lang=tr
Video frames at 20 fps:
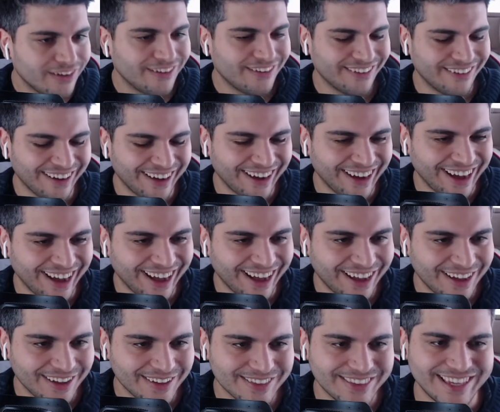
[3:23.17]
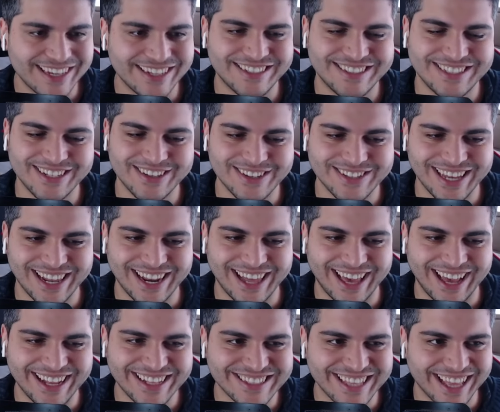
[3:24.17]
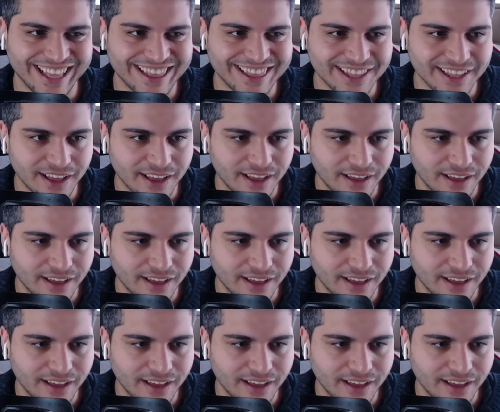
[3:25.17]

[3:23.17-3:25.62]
Oha. Geçişleri güzel ha. Tatlı.